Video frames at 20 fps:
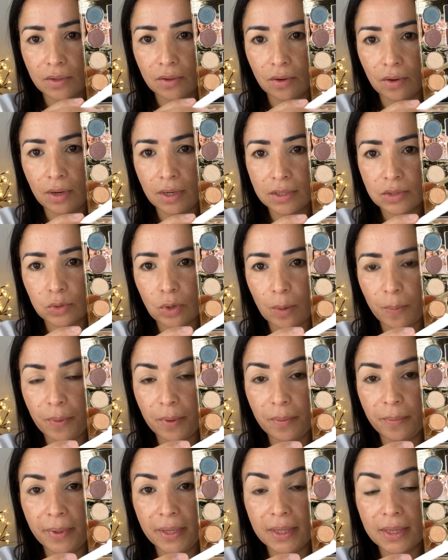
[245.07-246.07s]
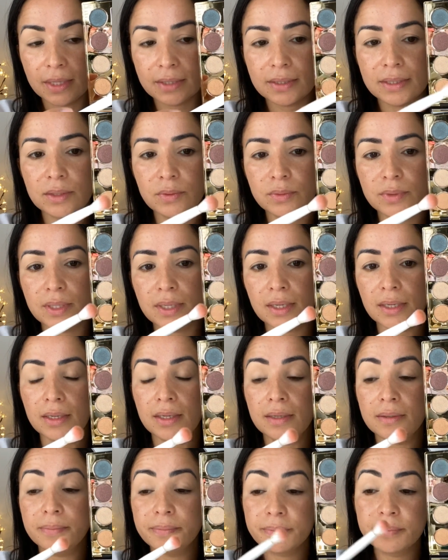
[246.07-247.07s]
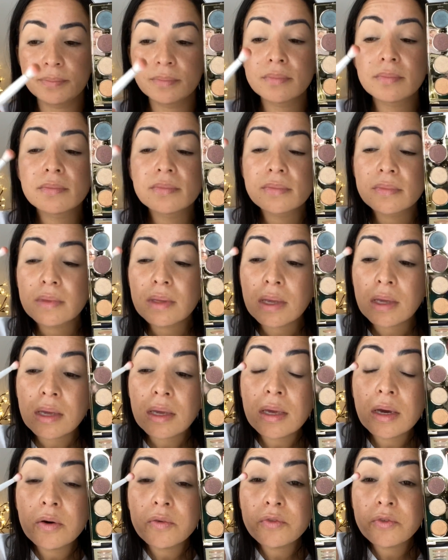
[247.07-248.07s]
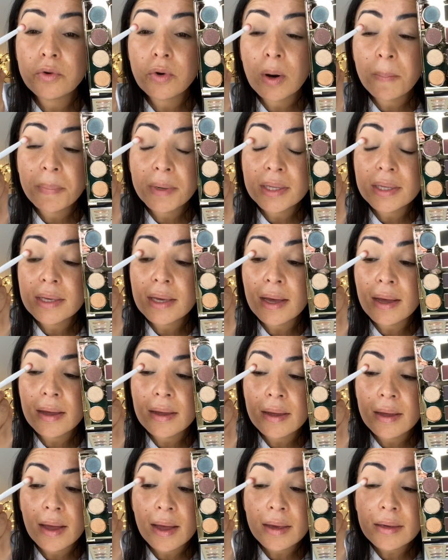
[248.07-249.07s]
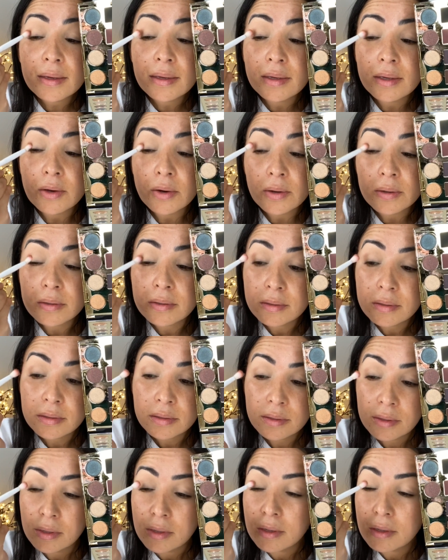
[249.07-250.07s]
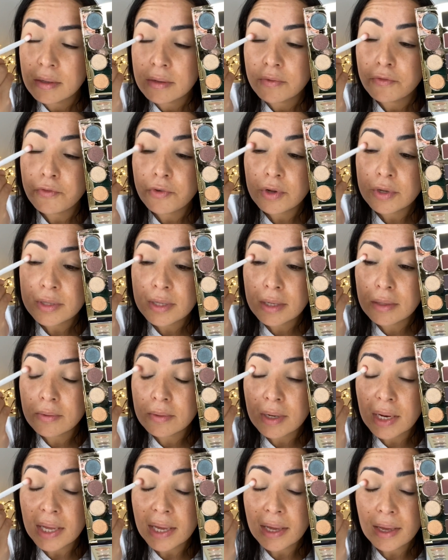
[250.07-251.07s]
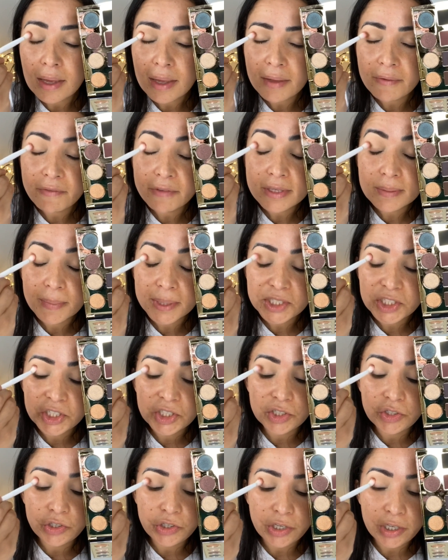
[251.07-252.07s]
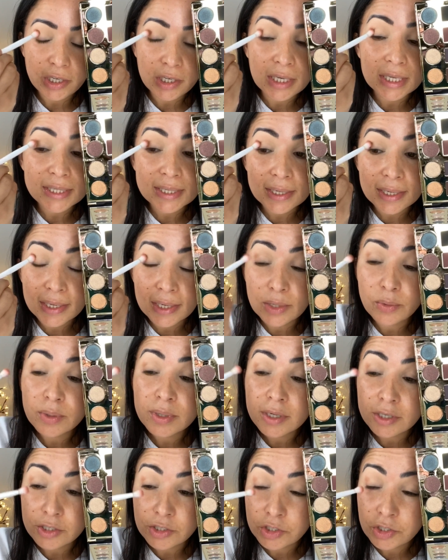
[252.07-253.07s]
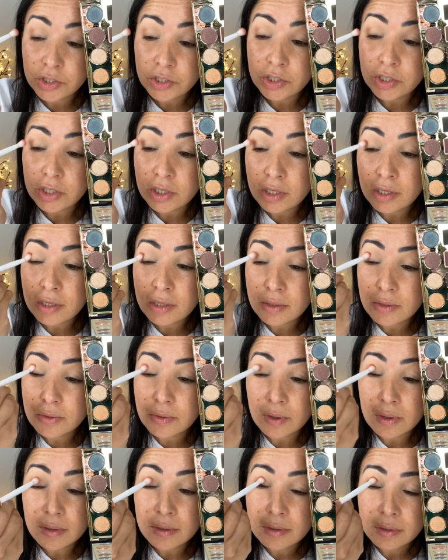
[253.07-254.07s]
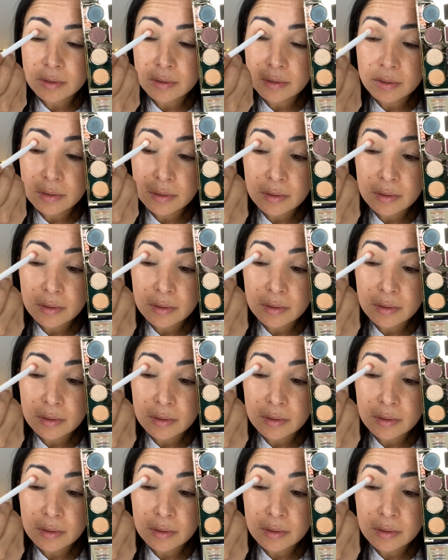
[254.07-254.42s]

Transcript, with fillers: Olha só a pigmentação dela. E eu vou aplicar aqui, ó. Vou dando leves batidinhas aqui no cantinho, ó